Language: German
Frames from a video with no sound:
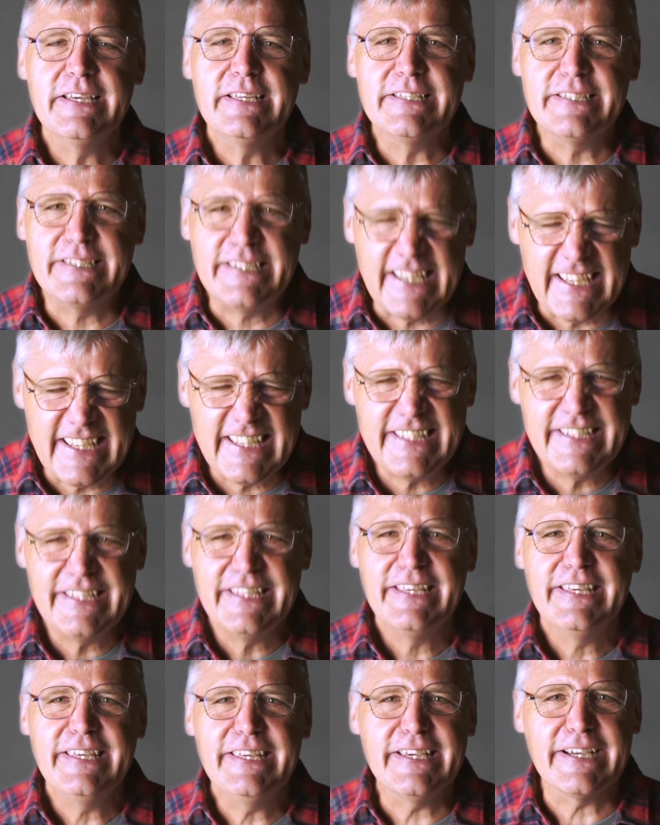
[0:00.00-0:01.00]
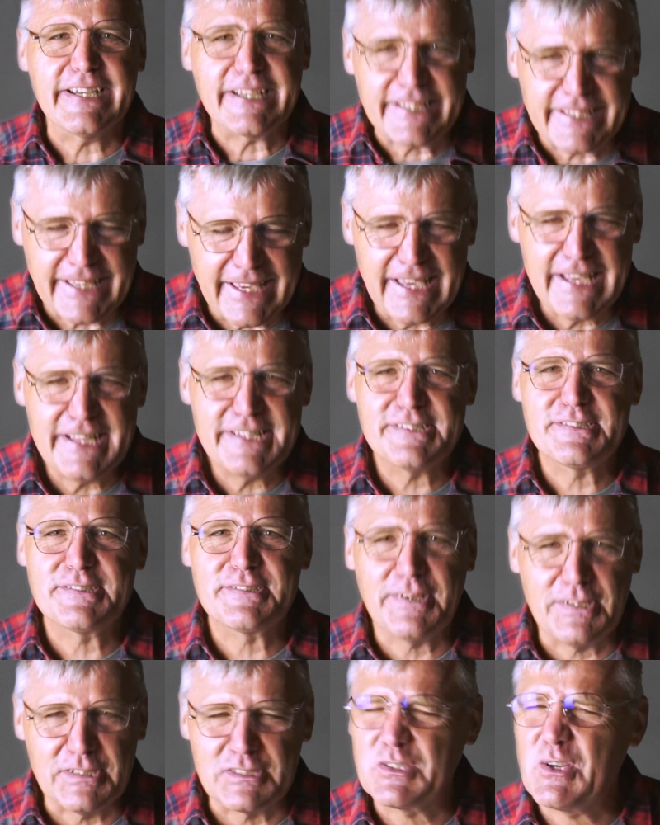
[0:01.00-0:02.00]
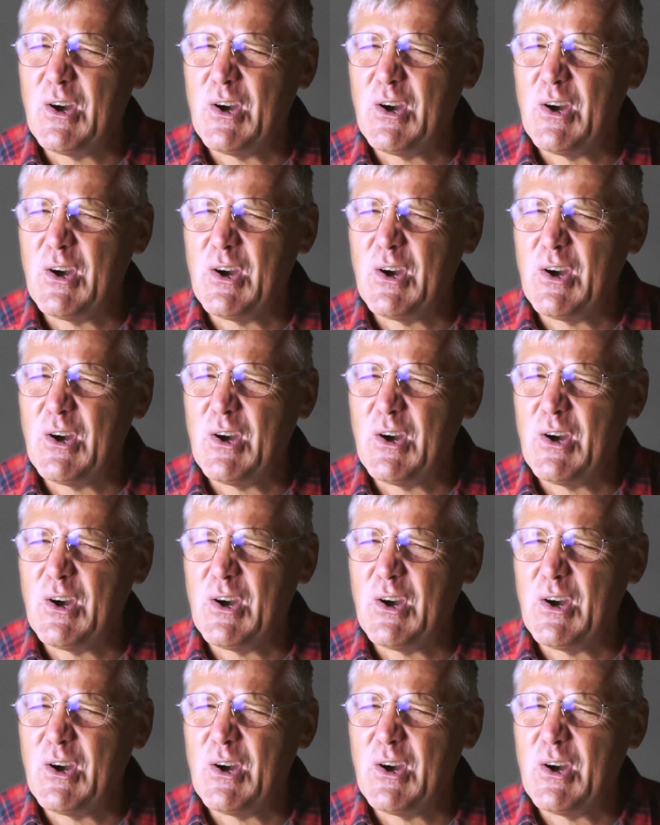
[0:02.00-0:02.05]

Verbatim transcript: den ihr gehen sollt.